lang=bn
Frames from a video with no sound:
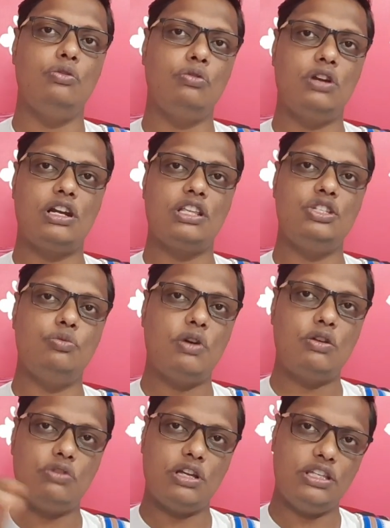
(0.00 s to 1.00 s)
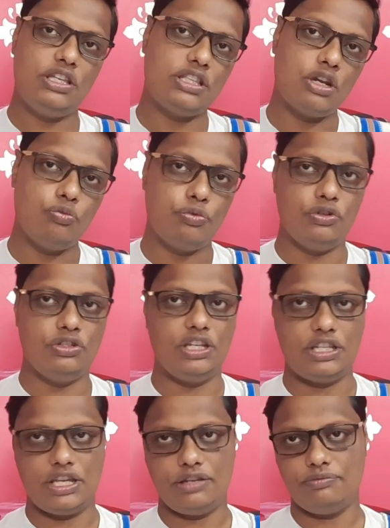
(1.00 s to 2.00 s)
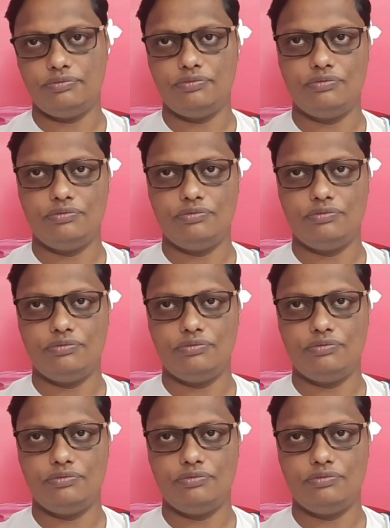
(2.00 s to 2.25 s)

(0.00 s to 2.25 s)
নোংরাটা জীবাণুটা গিয়ে তার উপর দিয়ে দেয়